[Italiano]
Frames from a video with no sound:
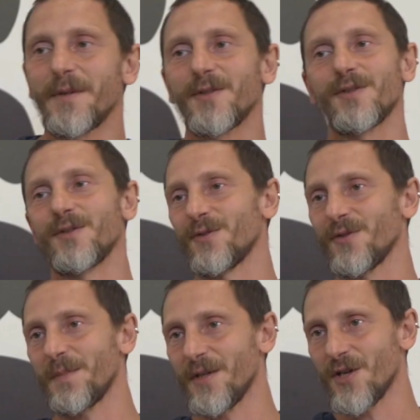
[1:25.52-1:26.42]
persone sono
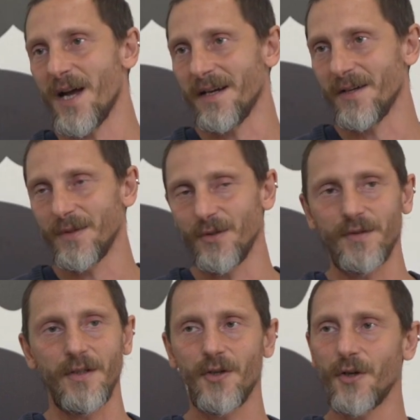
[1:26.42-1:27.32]
speciali, quando
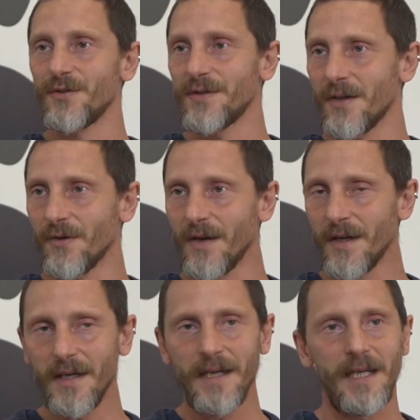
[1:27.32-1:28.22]
si incontrano
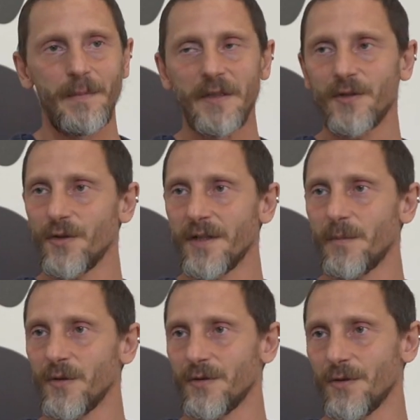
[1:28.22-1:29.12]
le persone
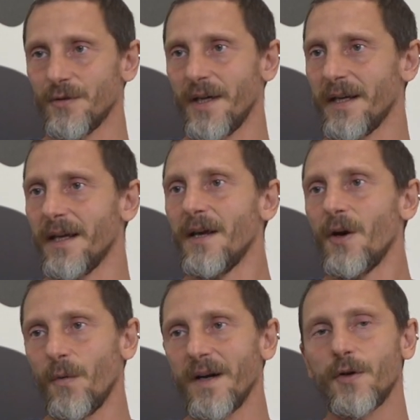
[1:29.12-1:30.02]
possono dare
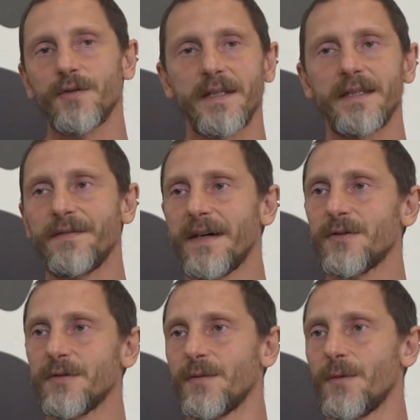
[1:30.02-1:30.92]
qualcosa di
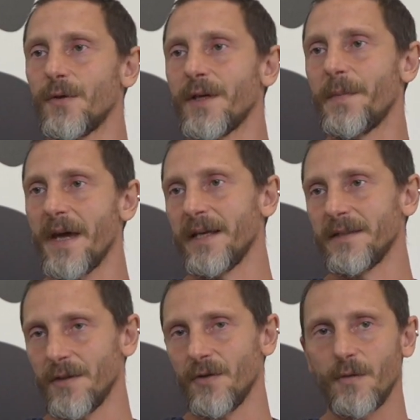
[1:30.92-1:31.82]
diverso di quello che pensano.